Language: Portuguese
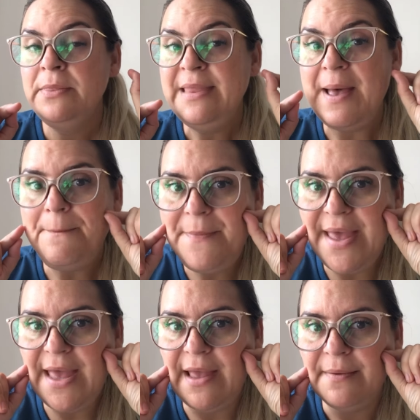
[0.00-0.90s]
Na
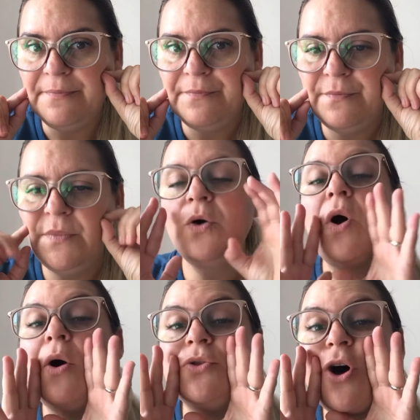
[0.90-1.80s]
B,
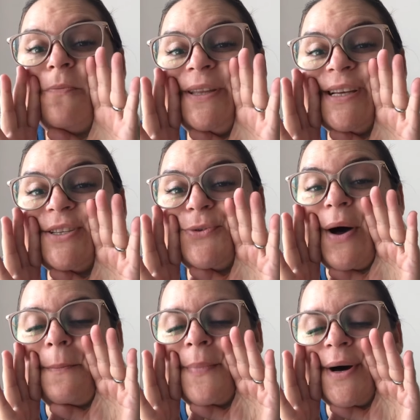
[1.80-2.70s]
qual o nome da
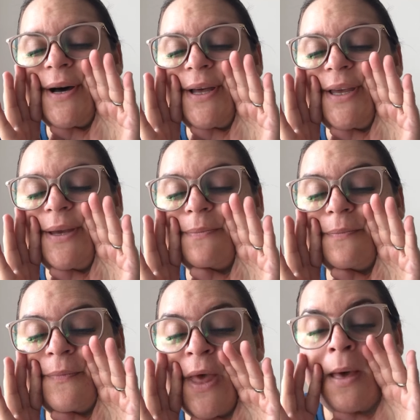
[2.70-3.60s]
sua mãe?
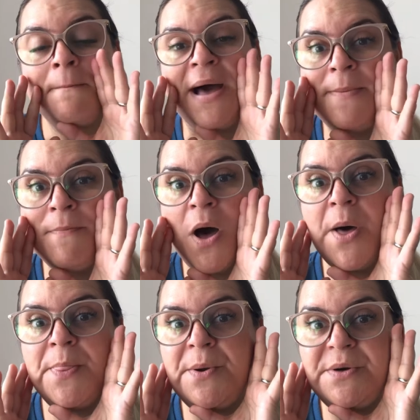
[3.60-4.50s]
My
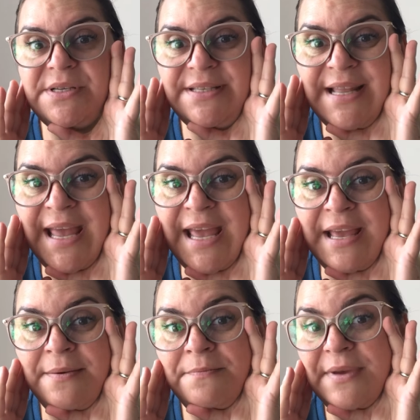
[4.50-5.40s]
mother's
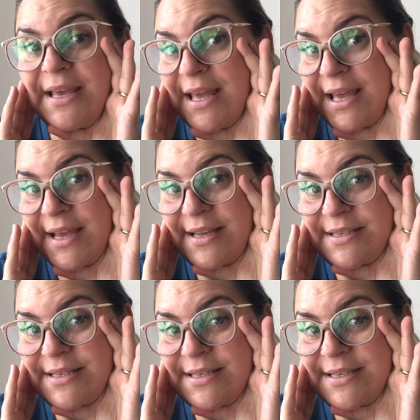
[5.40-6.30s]
name
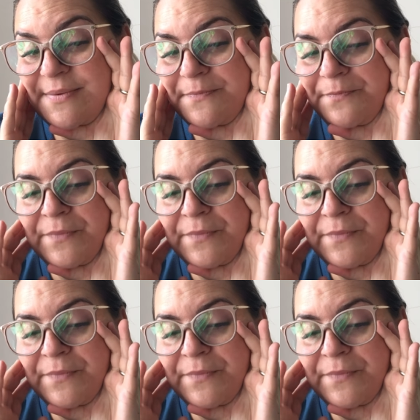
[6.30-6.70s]
is.